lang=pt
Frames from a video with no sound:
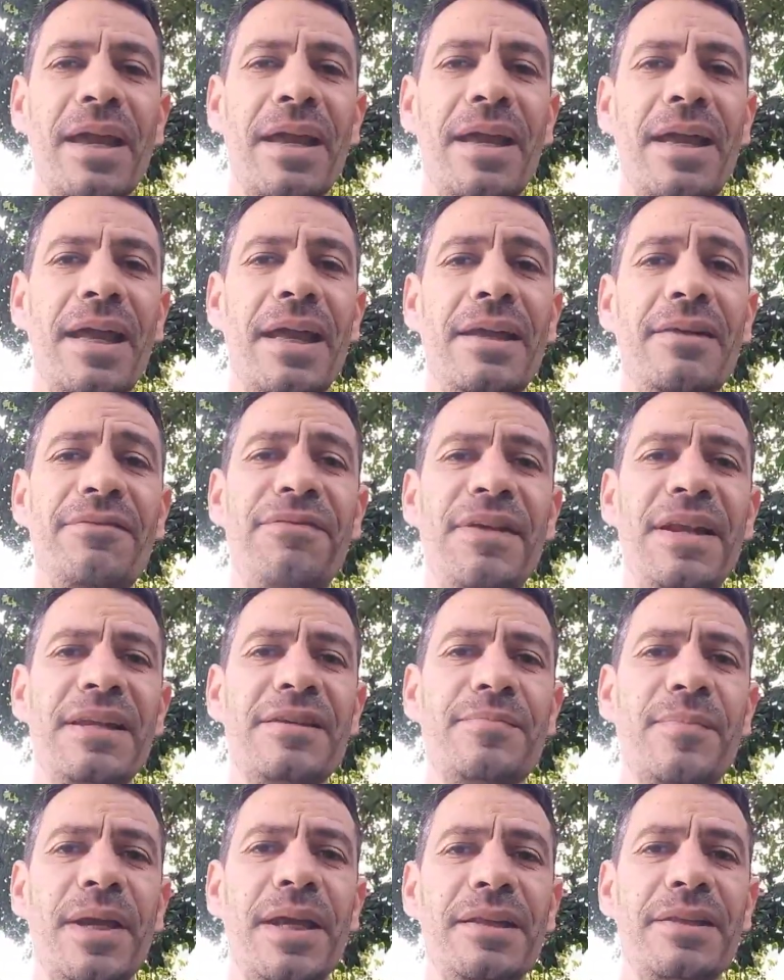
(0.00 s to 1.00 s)
é,
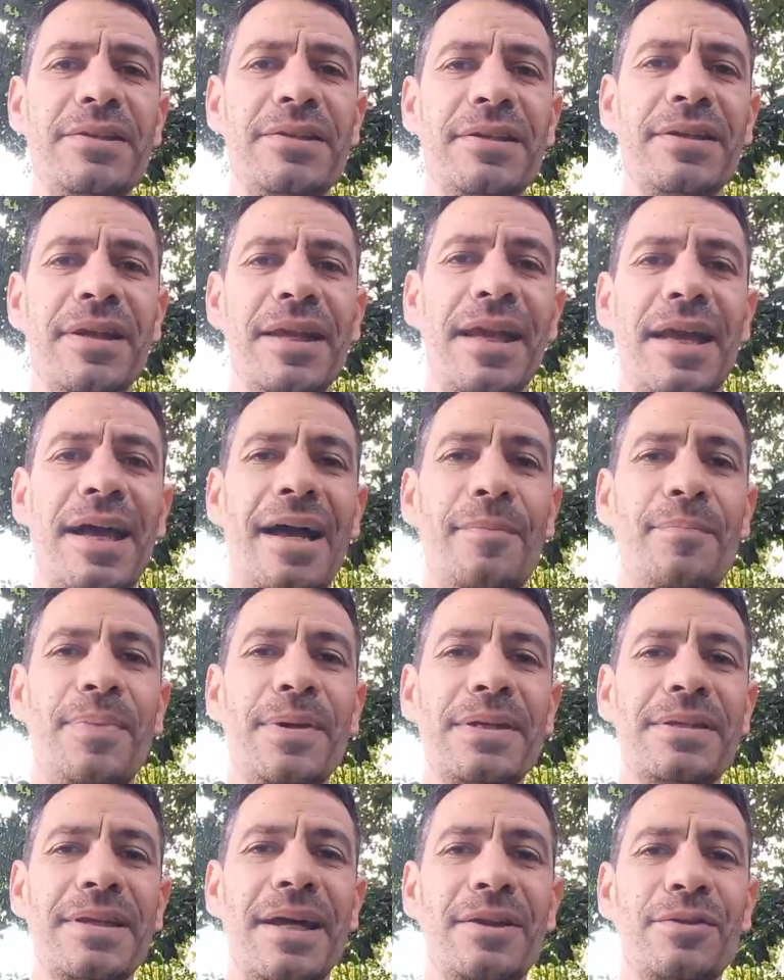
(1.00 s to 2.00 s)
infelizmente,
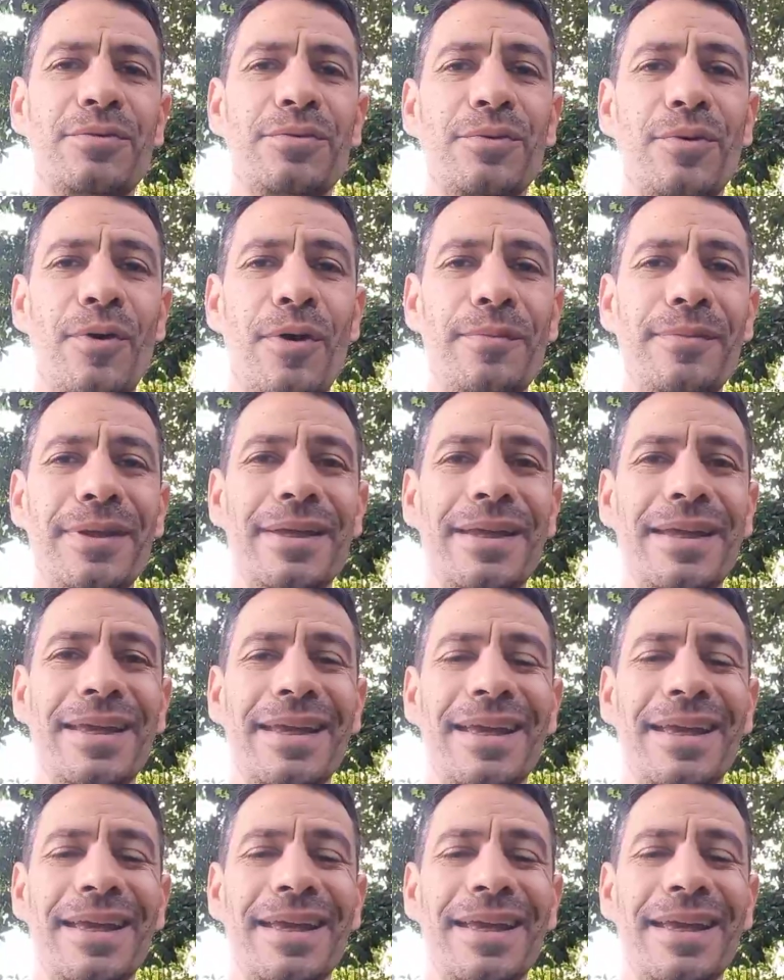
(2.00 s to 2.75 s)
apesar do nome,